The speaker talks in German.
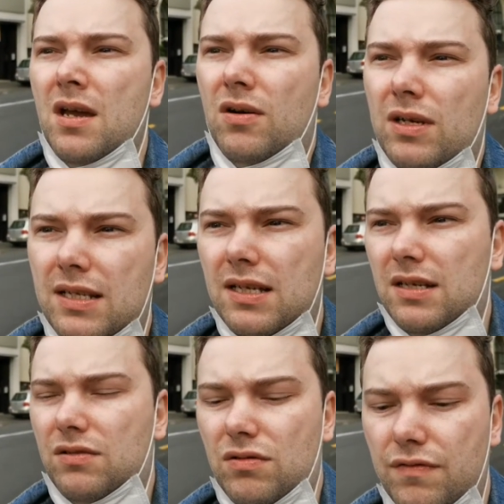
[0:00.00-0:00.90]
Und das hat
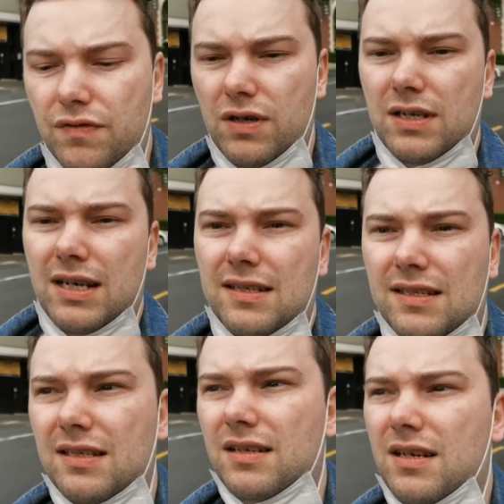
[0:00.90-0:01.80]
dazu geführt,
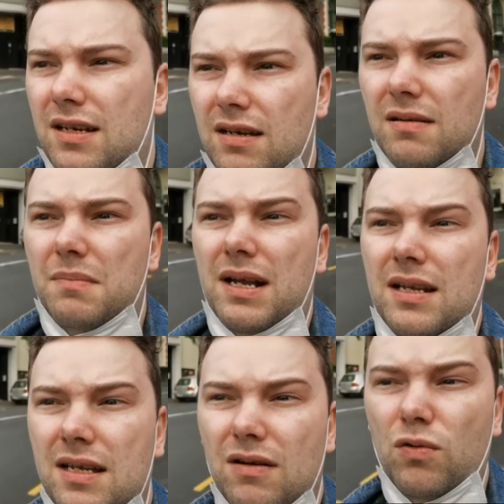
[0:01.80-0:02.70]
dass äh,
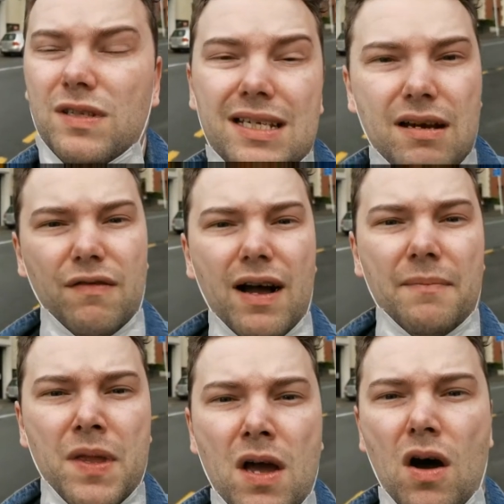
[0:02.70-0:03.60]
man unsicher
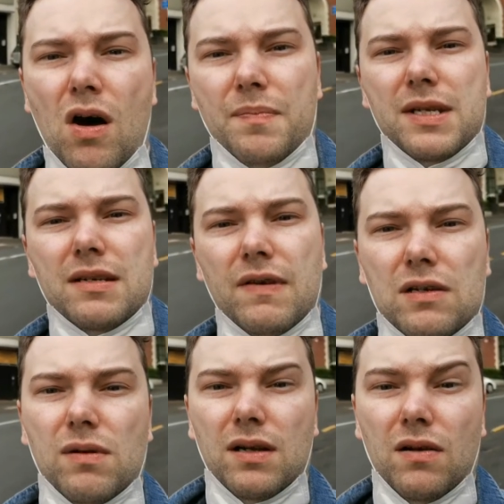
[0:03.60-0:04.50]
war, ob nicht
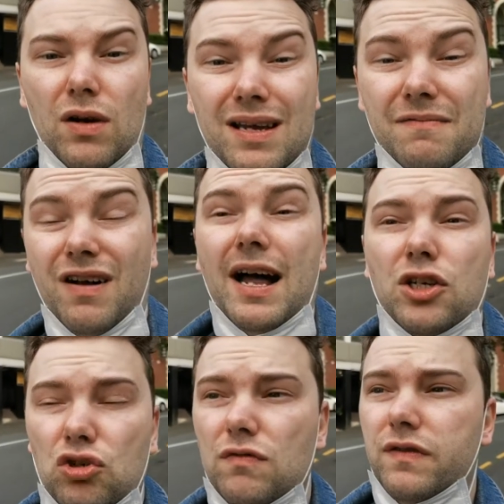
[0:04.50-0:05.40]
eventuell eine neue
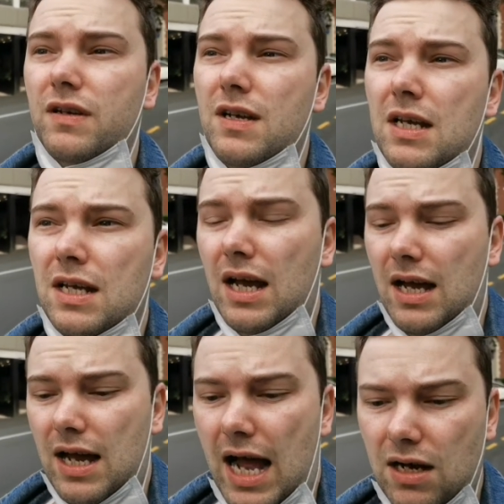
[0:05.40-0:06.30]
Warnstufe
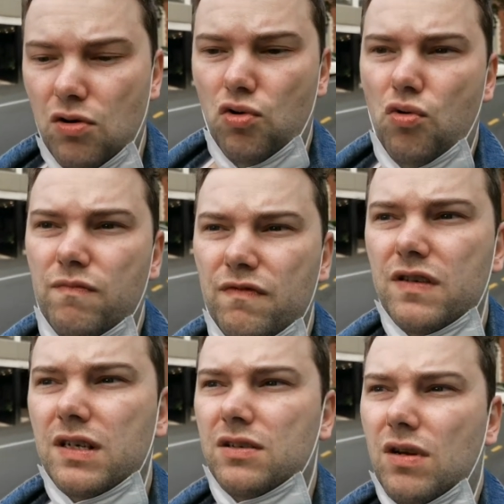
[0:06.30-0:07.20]
äh, angehoben
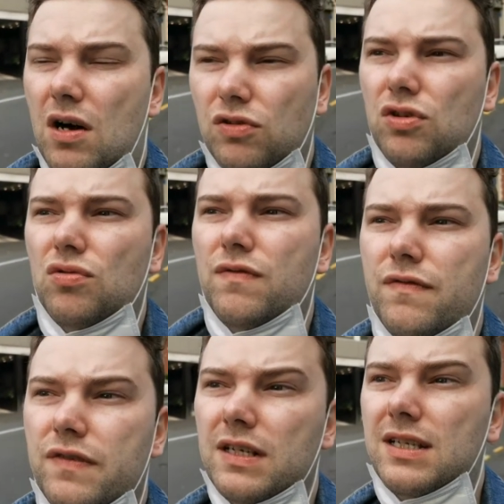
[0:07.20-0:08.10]
wird oder
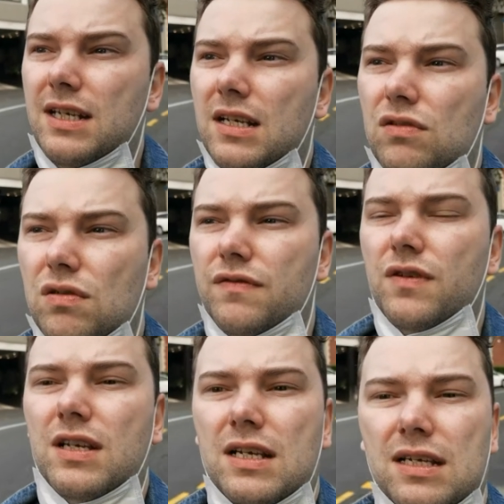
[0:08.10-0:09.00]
ausgerufen wird, die dazu
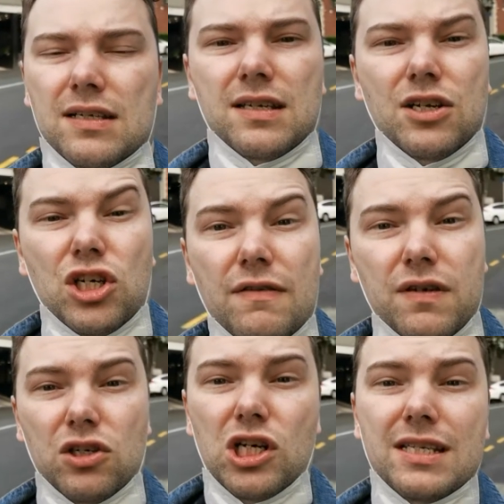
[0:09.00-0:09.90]
geführt hätte, dass die
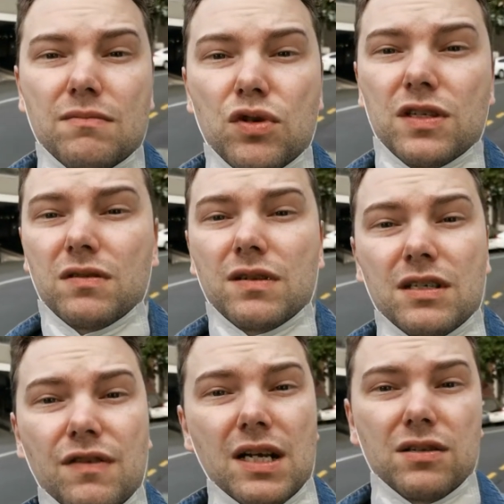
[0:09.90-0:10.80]
Geschäfte schließen müssten. Und
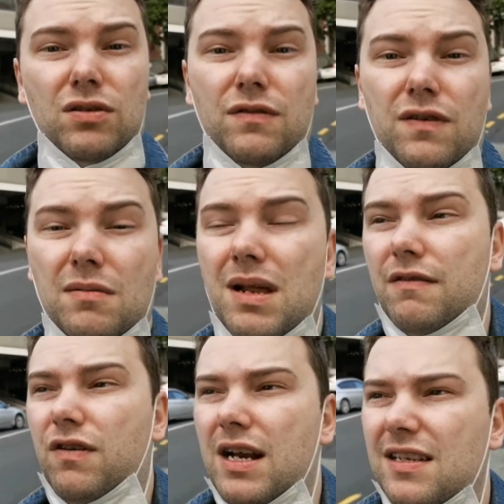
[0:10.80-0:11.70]
das wäre natürlich für den
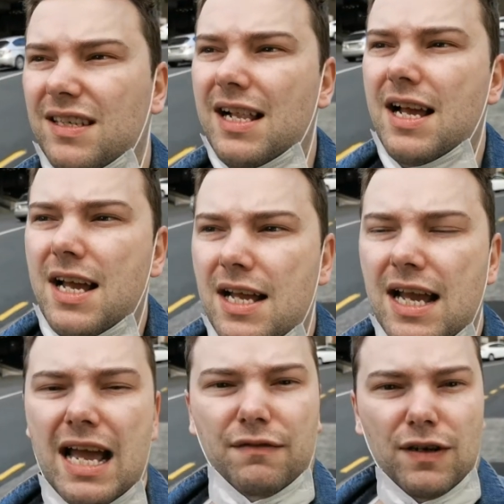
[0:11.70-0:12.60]
Black Friday Sale
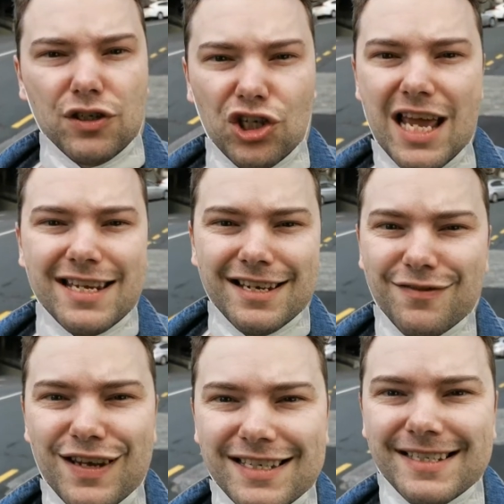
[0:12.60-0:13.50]
etwas schlecht
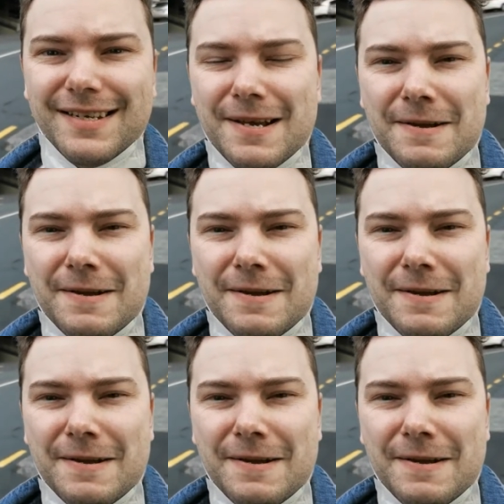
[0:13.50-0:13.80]
gewesen.